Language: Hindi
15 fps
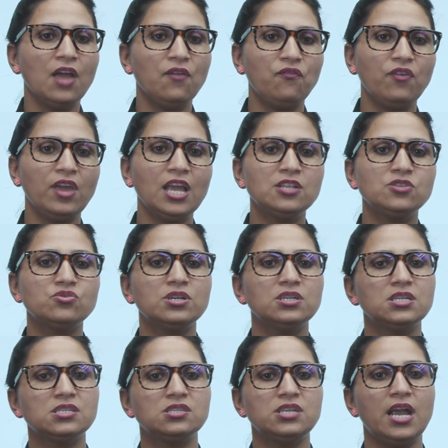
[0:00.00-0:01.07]
I fail to
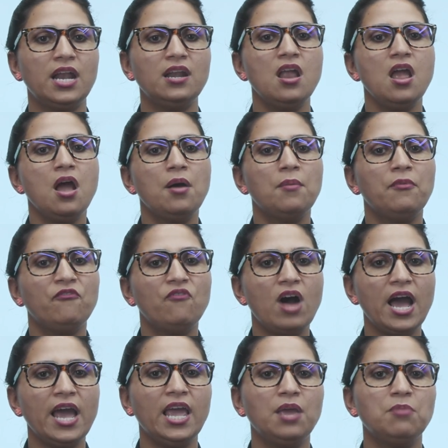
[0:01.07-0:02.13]
understand
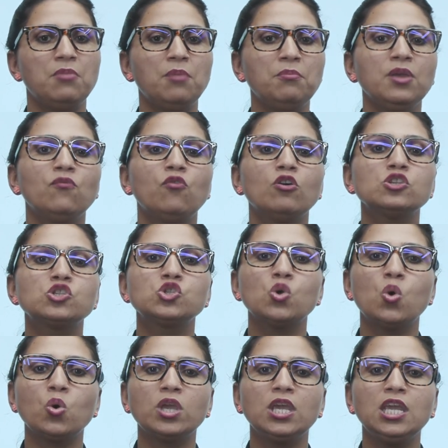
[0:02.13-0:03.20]
why mummy was
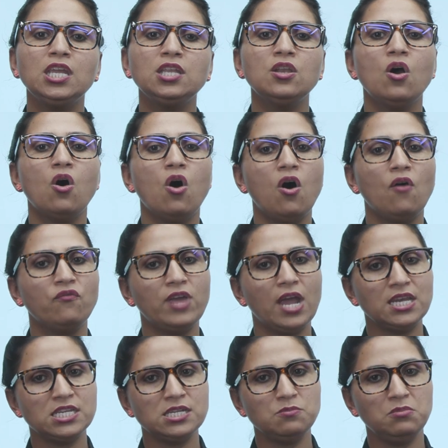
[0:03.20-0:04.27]
so keen of
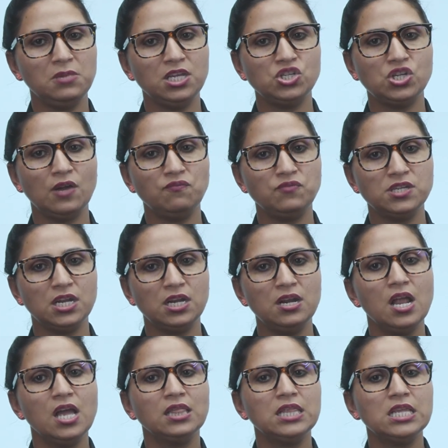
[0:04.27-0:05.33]
getting me
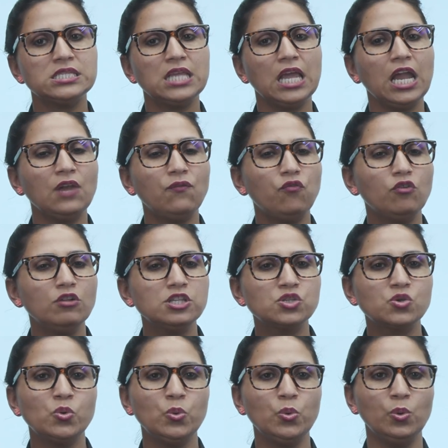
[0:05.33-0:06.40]
shifted this hateful
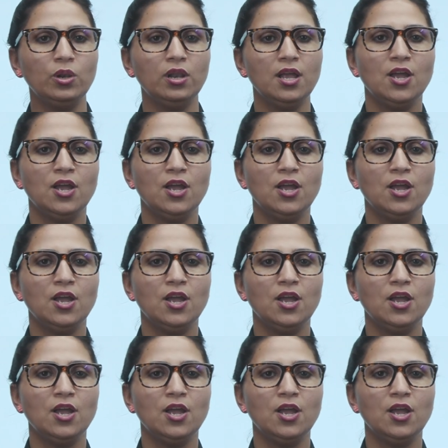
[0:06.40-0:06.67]
school.